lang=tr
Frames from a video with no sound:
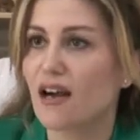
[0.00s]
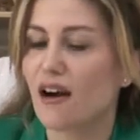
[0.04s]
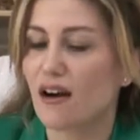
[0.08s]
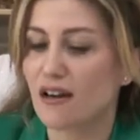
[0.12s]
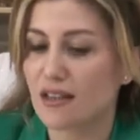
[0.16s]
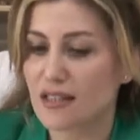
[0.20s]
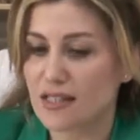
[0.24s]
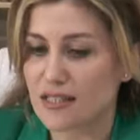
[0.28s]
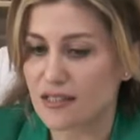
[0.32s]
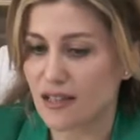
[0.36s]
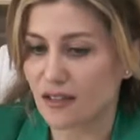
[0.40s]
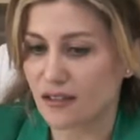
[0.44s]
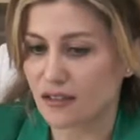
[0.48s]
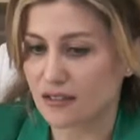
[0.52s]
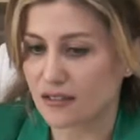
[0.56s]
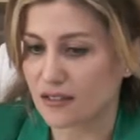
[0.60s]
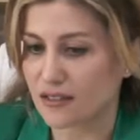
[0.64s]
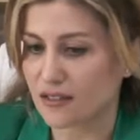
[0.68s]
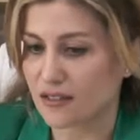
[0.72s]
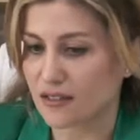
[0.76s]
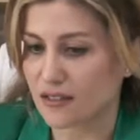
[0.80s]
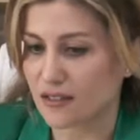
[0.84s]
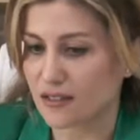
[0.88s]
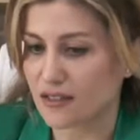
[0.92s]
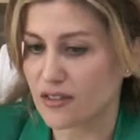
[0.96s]

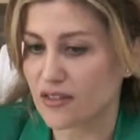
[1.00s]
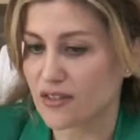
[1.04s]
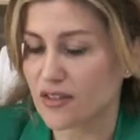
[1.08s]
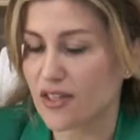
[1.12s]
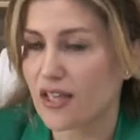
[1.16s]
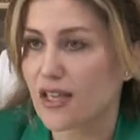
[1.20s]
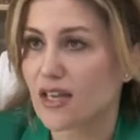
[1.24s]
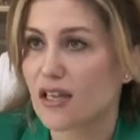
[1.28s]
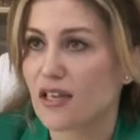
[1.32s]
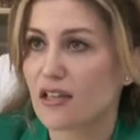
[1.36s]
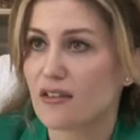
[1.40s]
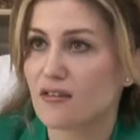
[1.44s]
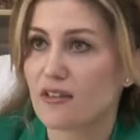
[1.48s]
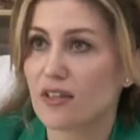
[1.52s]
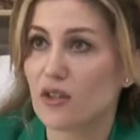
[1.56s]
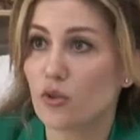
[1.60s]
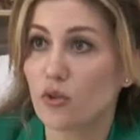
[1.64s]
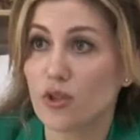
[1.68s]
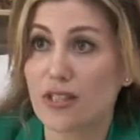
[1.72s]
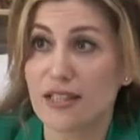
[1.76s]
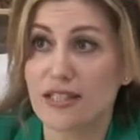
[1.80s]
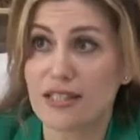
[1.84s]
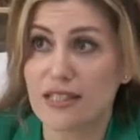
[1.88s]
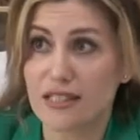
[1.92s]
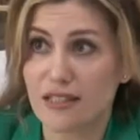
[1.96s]
aksaklıklar ve
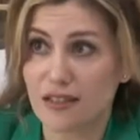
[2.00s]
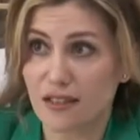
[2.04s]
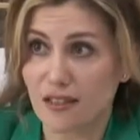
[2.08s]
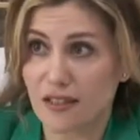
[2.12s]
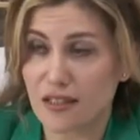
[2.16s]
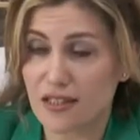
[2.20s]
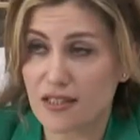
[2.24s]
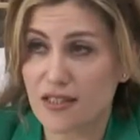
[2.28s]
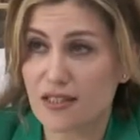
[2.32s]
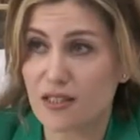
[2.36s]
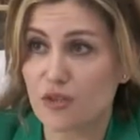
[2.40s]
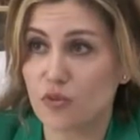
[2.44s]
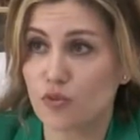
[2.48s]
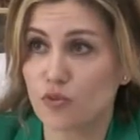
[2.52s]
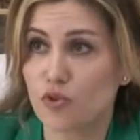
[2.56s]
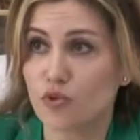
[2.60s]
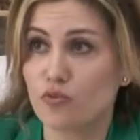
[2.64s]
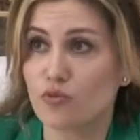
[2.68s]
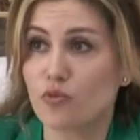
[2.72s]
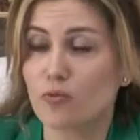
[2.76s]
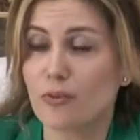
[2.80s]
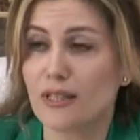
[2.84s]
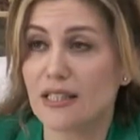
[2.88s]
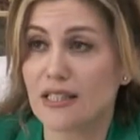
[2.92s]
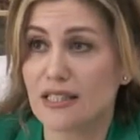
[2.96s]
ülkenin siyasi
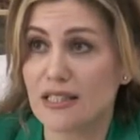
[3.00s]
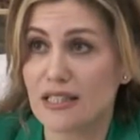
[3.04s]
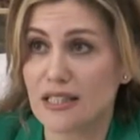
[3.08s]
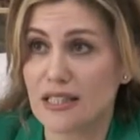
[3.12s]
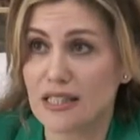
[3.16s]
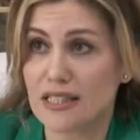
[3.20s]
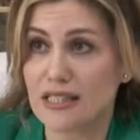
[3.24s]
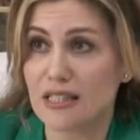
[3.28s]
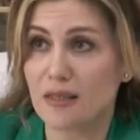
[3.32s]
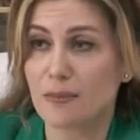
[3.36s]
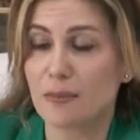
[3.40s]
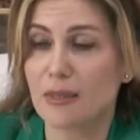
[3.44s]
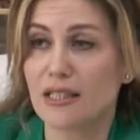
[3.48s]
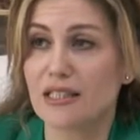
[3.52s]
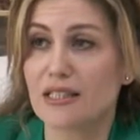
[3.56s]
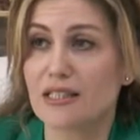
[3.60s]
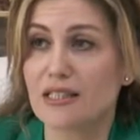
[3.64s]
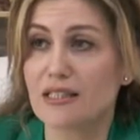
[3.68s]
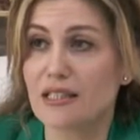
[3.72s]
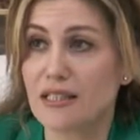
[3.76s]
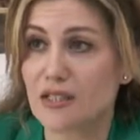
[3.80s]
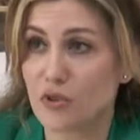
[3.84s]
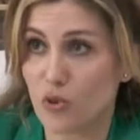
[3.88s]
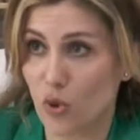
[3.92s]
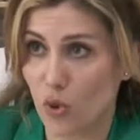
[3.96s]
durumu, belirsizlik,
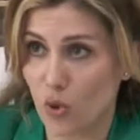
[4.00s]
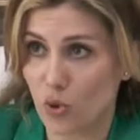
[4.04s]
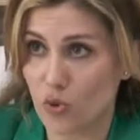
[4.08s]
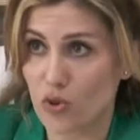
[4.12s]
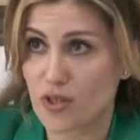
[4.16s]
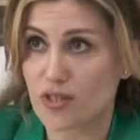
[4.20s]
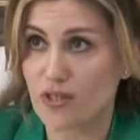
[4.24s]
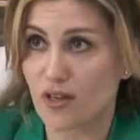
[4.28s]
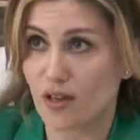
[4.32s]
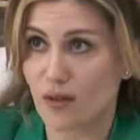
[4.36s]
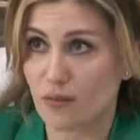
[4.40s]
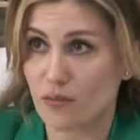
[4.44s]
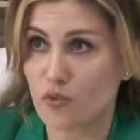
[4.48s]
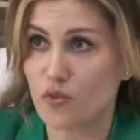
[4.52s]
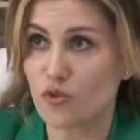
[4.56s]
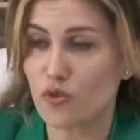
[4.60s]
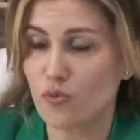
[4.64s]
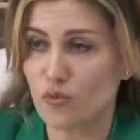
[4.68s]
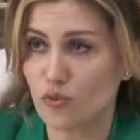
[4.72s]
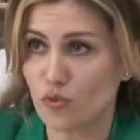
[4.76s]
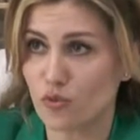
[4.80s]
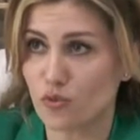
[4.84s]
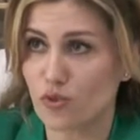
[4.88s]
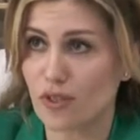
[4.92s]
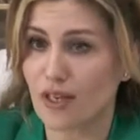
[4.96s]
belirsiz ortam
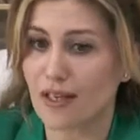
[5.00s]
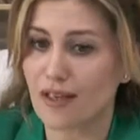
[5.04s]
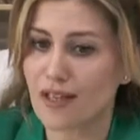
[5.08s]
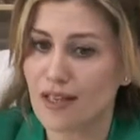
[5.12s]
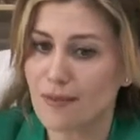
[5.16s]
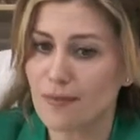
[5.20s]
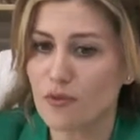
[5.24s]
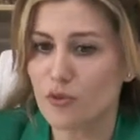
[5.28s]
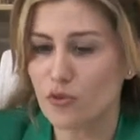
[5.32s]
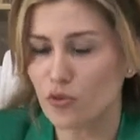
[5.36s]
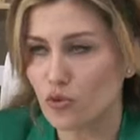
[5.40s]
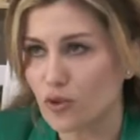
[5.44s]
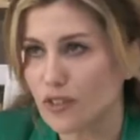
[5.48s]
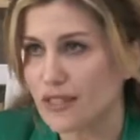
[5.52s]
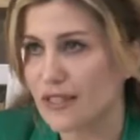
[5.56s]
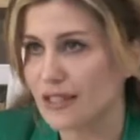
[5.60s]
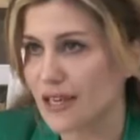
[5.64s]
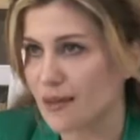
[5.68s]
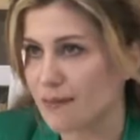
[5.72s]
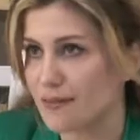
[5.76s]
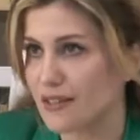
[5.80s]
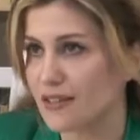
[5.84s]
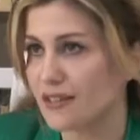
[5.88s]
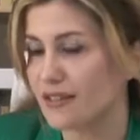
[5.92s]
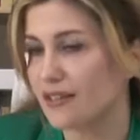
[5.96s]
tüm bunlar hem Türkiye
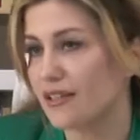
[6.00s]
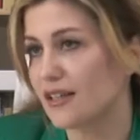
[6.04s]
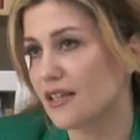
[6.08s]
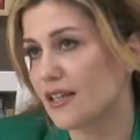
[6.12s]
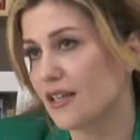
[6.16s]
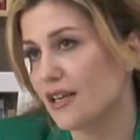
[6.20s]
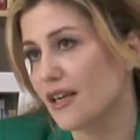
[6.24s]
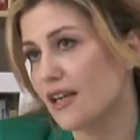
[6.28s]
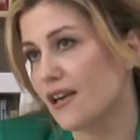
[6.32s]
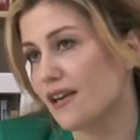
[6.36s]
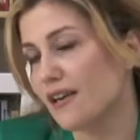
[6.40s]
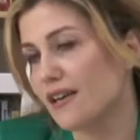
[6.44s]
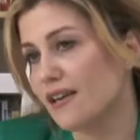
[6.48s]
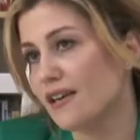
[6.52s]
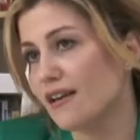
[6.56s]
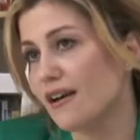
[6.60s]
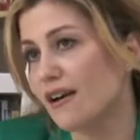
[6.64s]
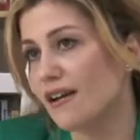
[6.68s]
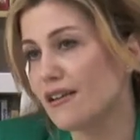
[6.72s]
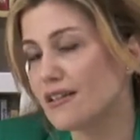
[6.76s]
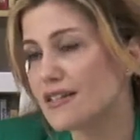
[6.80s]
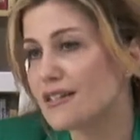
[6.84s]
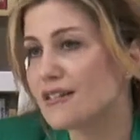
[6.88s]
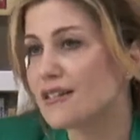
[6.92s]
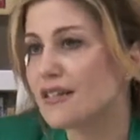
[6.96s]
hem de e,
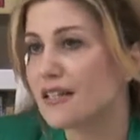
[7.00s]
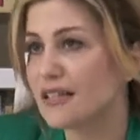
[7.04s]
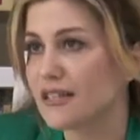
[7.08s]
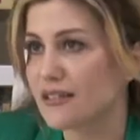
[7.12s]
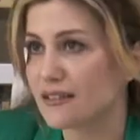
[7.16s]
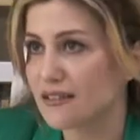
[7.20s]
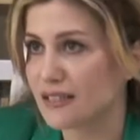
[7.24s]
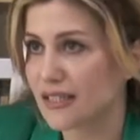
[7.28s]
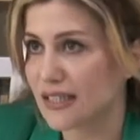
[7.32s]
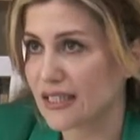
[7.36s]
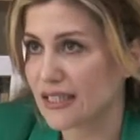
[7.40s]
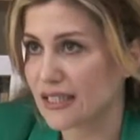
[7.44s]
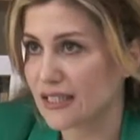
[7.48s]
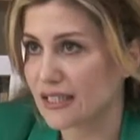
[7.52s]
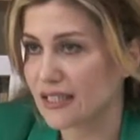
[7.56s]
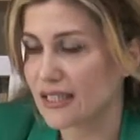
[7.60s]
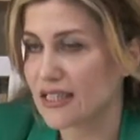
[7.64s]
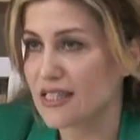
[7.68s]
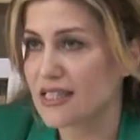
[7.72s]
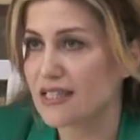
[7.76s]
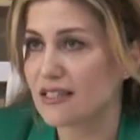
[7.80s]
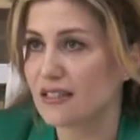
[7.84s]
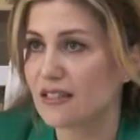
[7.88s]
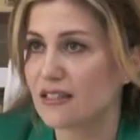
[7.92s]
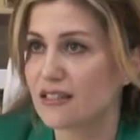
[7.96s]
Antalya'daki
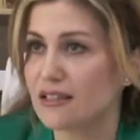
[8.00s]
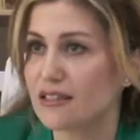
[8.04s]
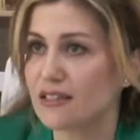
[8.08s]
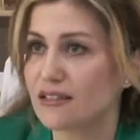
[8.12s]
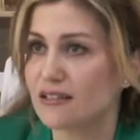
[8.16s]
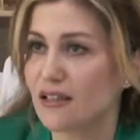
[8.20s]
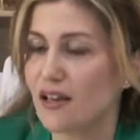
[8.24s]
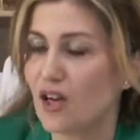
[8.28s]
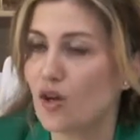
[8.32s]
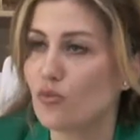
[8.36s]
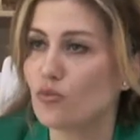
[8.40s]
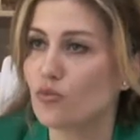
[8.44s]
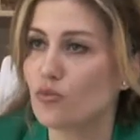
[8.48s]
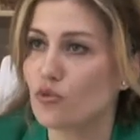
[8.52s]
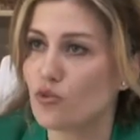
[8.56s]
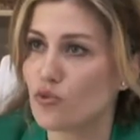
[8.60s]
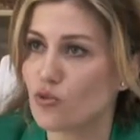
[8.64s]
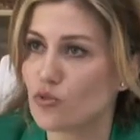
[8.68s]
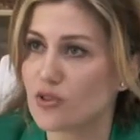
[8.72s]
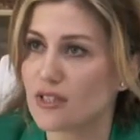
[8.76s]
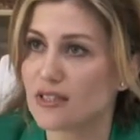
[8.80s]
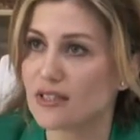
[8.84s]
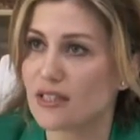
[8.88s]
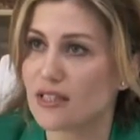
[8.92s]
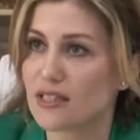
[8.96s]
insanları daha
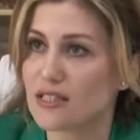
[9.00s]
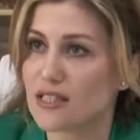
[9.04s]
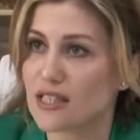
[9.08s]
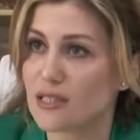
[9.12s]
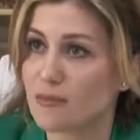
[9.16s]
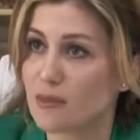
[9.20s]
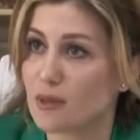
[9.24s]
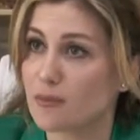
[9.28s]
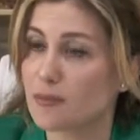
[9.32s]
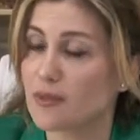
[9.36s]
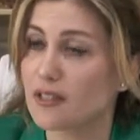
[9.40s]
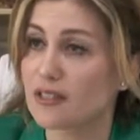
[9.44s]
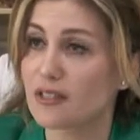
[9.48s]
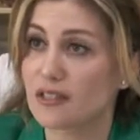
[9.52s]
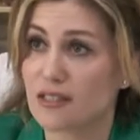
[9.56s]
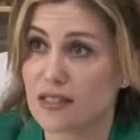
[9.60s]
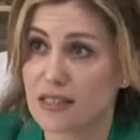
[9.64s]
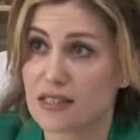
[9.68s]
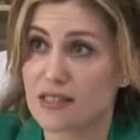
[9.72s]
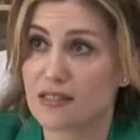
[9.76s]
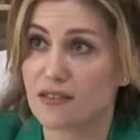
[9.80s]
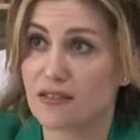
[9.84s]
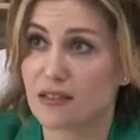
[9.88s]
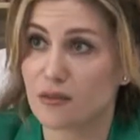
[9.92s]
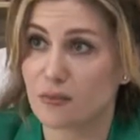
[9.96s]
mutsuz eden sebepler
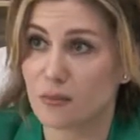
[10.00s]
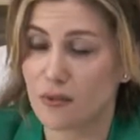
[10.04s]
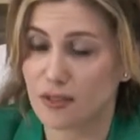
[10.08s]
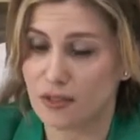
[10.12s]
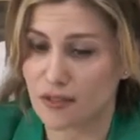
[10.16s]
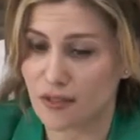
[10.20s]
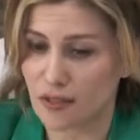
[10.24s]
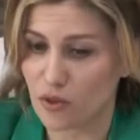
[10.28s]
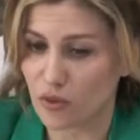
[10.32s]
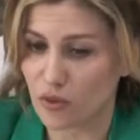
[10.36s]
arasında bana